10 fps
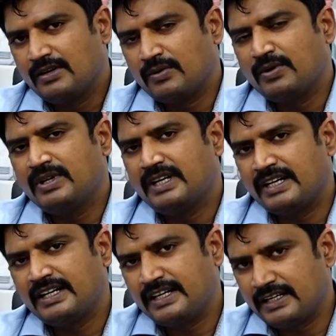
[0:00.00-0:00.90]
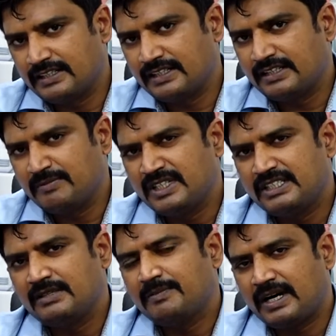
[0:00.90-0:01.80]
ஒன்று ரெண்டுன்னு எடுத்துக்கிட்டு
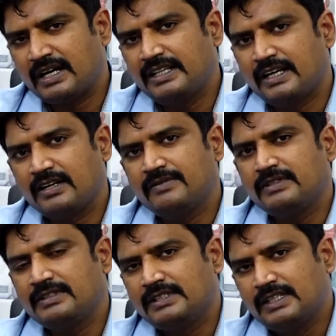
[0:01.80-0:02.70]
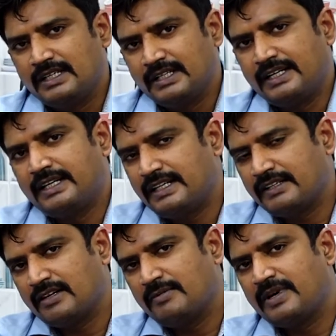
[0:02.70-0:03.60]
மிச்ச பாதி அளவு இட்லி
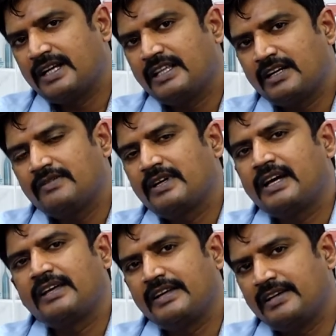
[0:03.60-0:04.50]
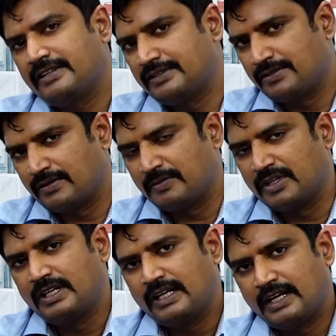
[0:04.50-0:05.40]
இருந்தாலும் பாதி அளவு காய்கறியாக எடுத்துக்கணும்
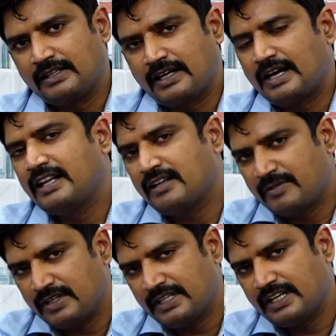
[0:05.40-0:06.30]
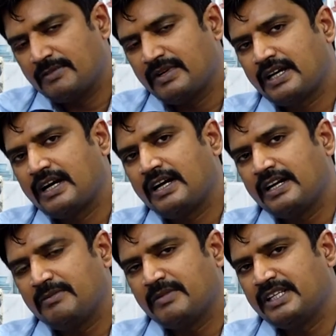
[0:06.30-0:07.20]
நம்ம அது காலையில் மட்டும் இல்லாமல்
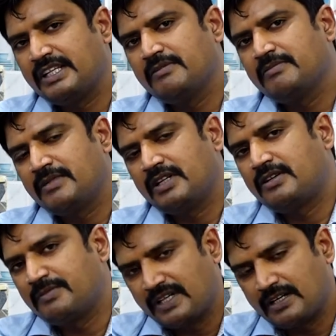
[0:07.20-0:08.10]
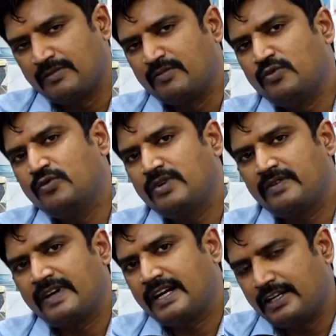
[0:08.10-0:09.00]
காலை மதியம் மற்றும் இரவு மூன்று
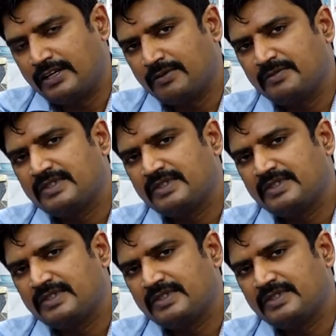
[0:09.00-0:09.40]
வேலையிலையும்